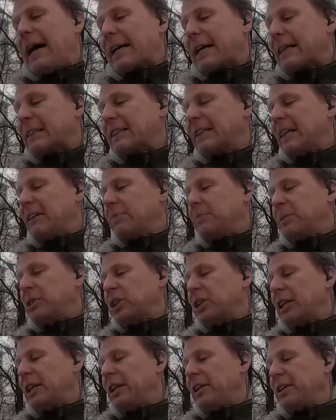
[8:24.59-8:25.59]
рождая
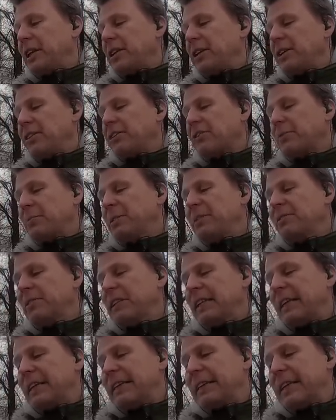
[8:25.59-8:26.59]
впечатление
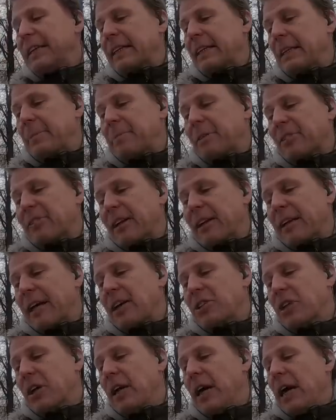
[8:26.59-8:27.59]
неизбывной энергии
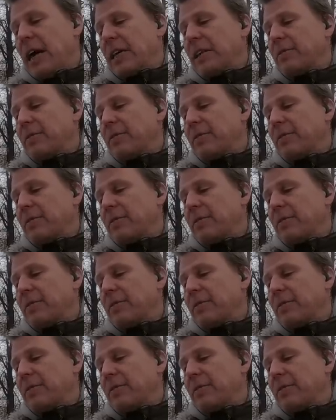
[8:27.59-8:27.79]
персонажа,